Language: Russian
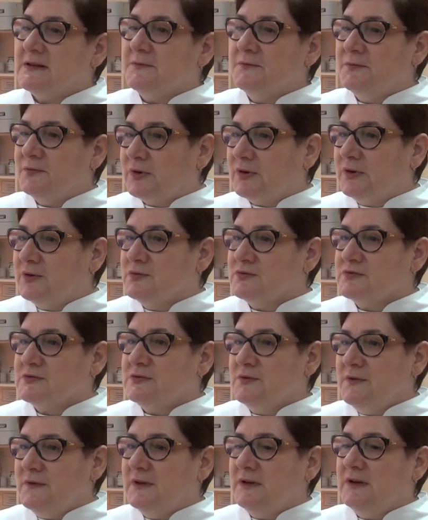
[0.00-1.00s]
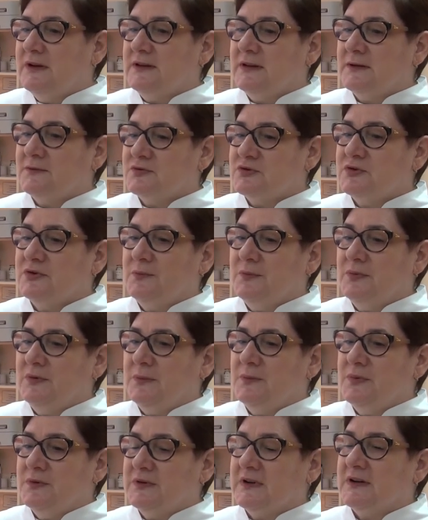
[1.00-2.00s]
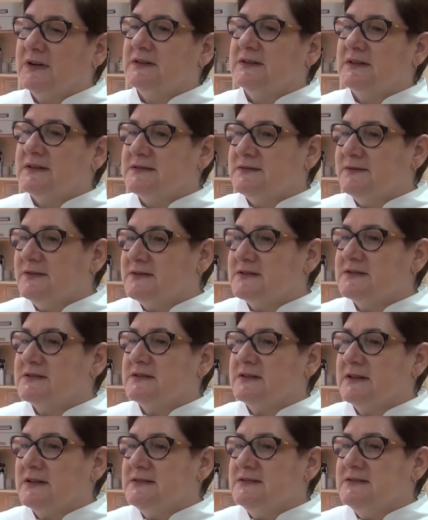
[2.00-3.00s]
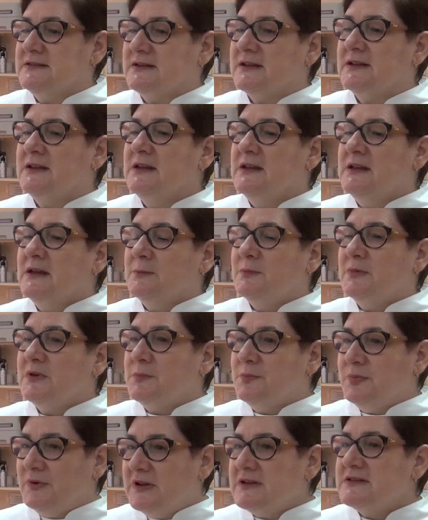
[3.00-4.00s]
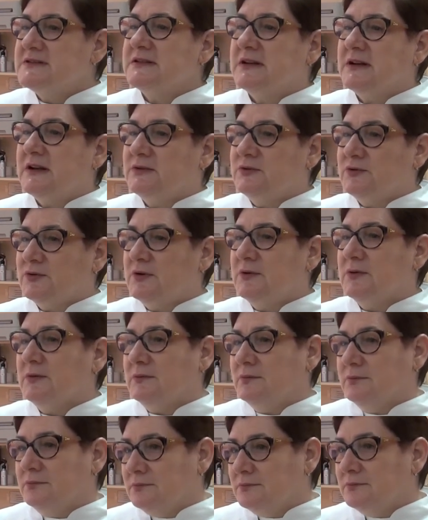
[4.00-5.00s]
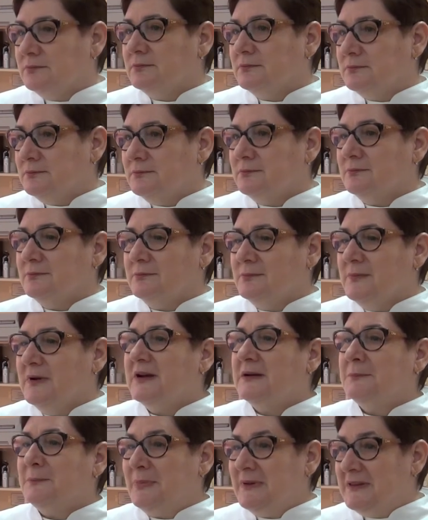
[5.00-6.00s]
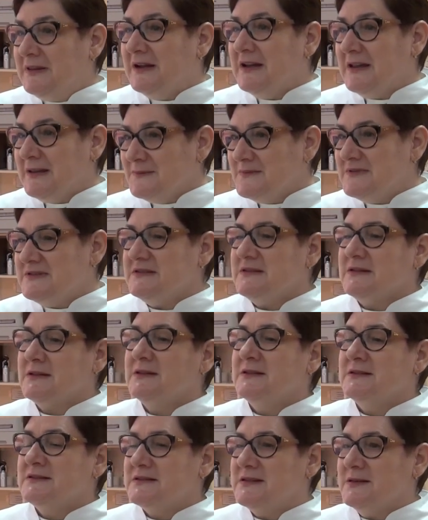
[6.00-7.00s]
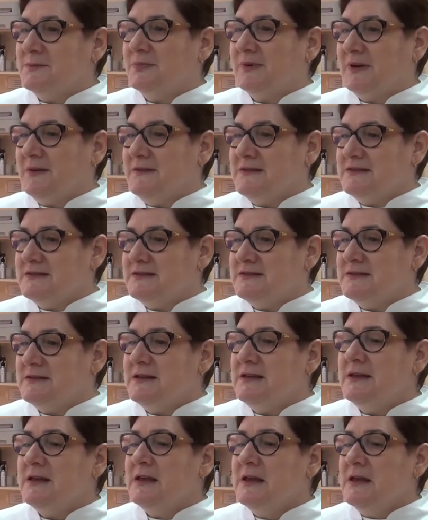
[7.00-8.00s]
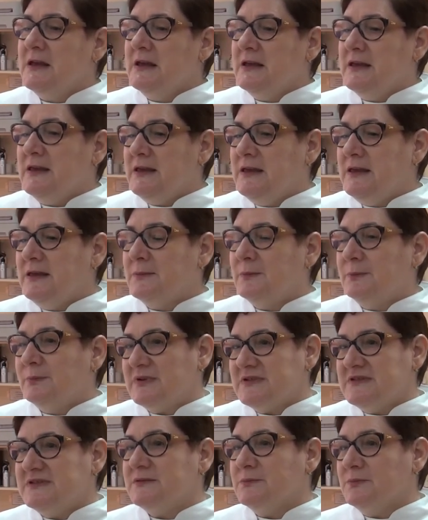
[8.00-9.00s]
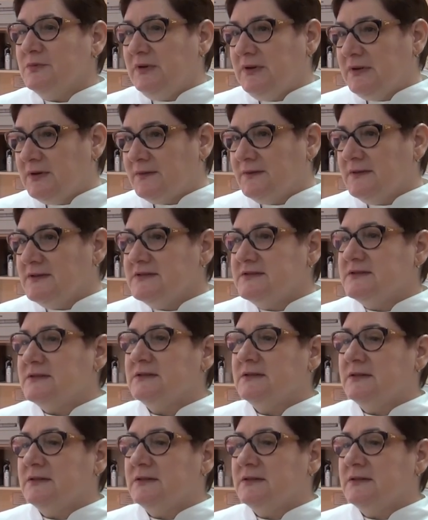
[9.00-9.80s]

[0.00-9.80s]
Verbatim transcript: комфортные условия для того, чтобы ребенок оказывался на те манипуляции, которые мы пытаемся с ним провести и простимулировать